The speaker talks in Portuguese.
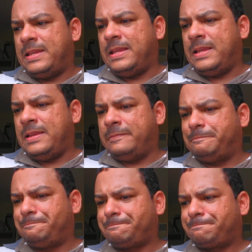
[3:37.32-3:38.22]
E
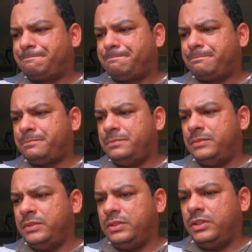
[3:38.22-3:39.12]

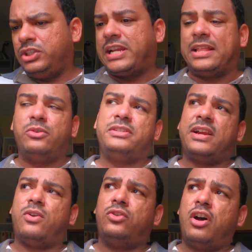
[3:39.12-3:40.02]
indicadores
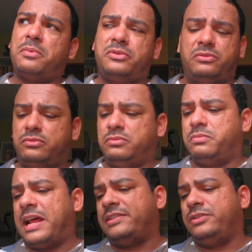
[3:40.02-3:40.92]
econômicos, o
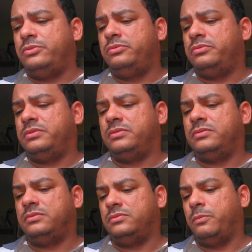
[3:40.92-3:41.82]
Brasil,
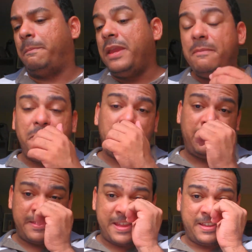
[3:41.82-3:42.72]
o
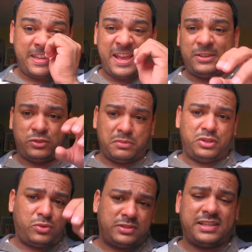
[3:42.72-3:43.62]
PIB, né, que é a soma
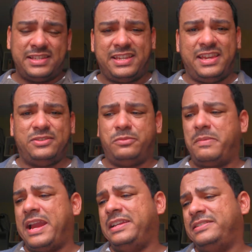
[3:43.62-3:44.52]
de todas as riquezas do
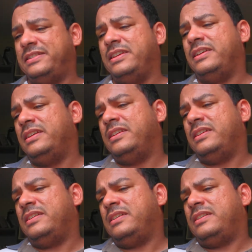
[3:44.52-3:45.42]
país,
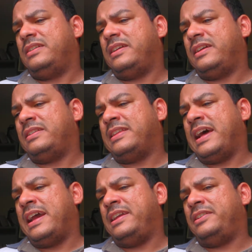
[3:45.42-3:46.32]

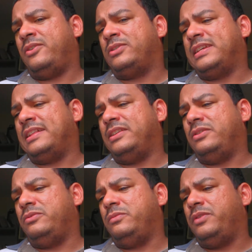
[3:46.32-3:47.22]
está é, orçado
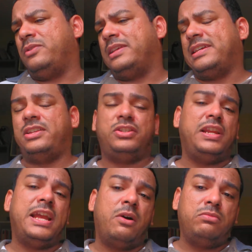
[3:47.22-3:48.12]
em 1,7
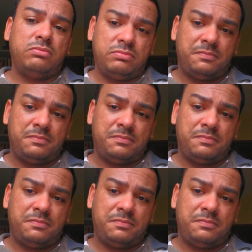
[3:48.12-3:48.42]
trilhão,